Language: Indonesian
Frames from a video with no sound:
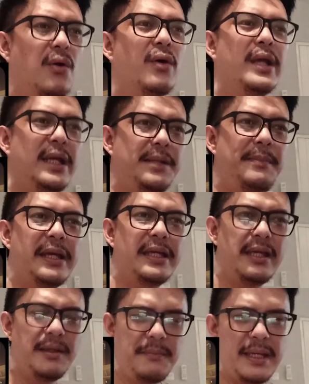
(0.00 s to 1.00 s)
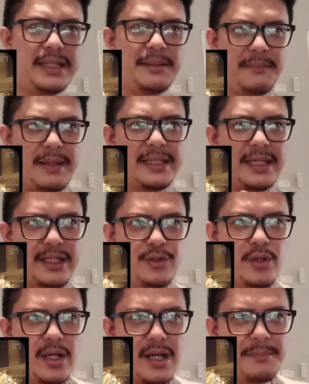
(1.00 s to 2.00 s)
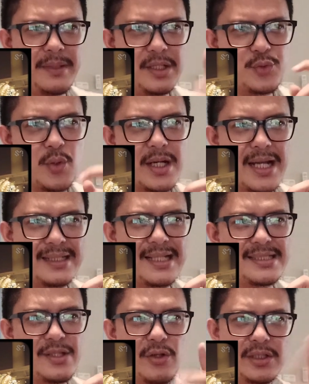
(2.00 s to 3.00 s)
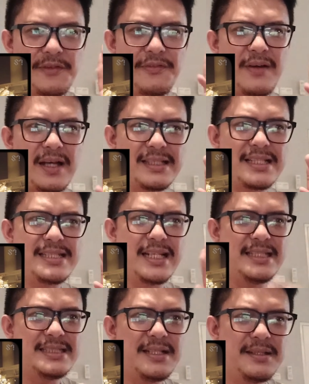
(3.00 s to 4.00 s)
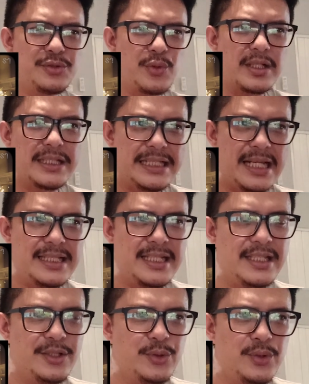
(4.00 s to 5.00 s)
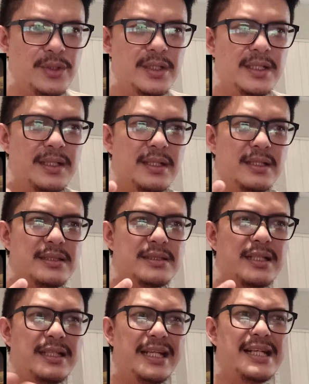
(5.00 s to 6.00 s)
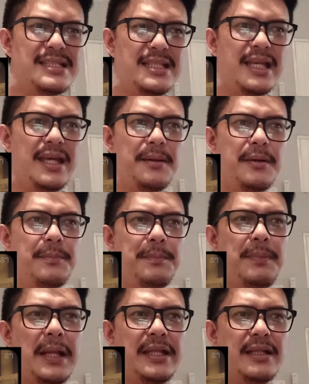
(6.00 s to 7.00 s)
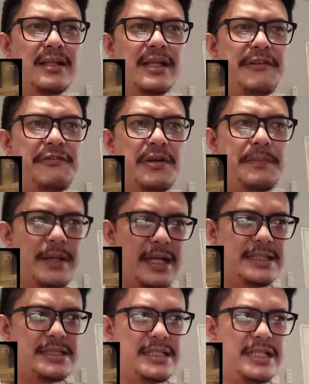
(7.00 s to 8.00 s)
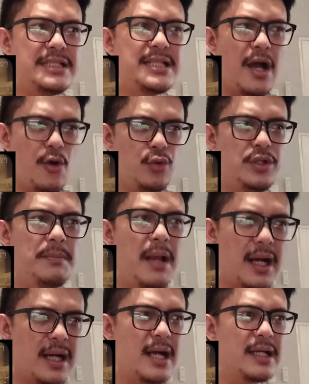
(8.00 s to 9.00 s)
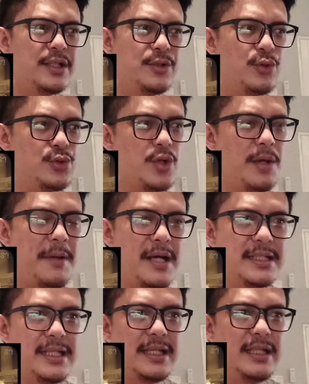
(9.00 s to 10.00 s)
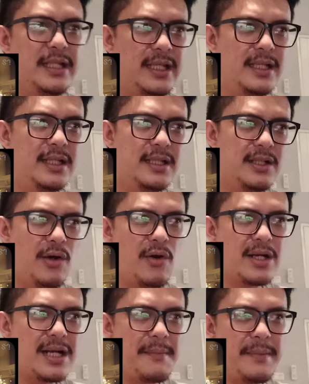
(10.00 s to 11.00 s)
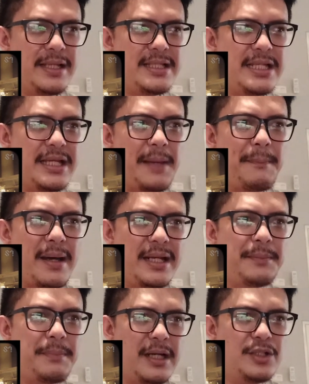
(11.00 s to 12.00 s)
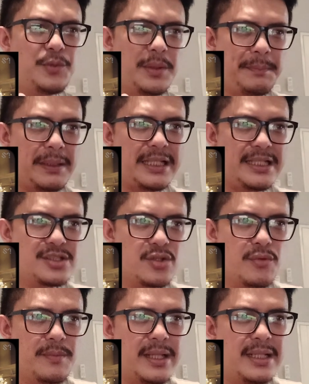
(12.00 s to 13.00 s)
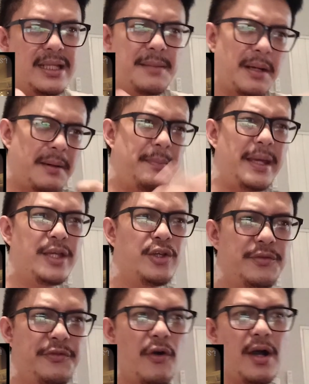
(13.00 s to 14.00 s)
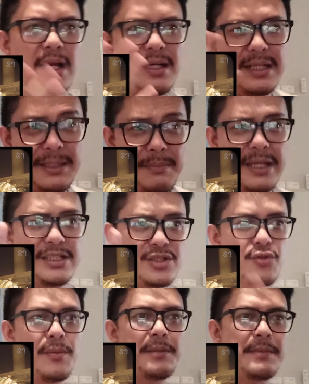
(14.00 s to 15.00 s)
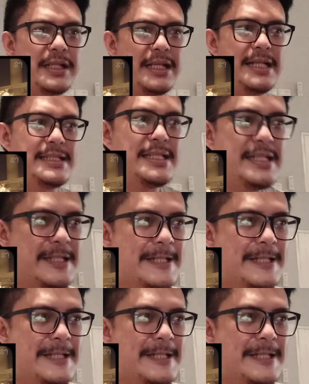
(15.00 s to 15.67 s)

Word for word: oke ini backing backing backingnya juga yang ambil suara atasnya oktav atas ya guys ya suara tiganya itu dikasih kayak plate reverb ya guys ya jadi jauh di belakang gitu gue suka banget deh ini ornamennya jadi kayak padat padahal cuma empat instrumen ya sama backing vokal 5 instrumen berarti guys ya